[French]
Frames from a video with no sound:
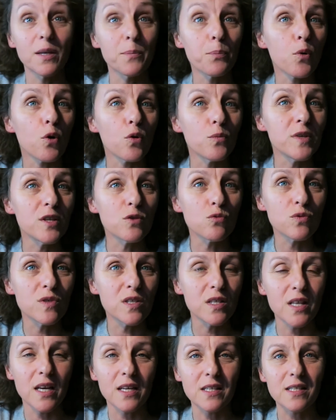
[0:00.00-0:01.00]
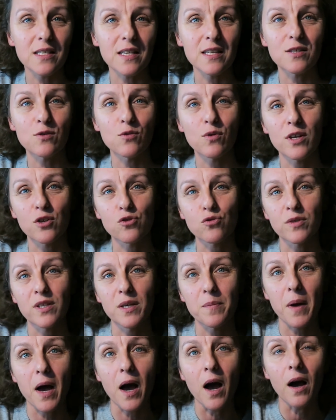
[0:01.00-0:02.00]
les premiers outils d'accès de la
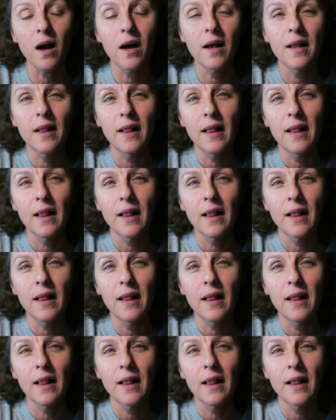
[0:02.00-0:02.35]
journée bar.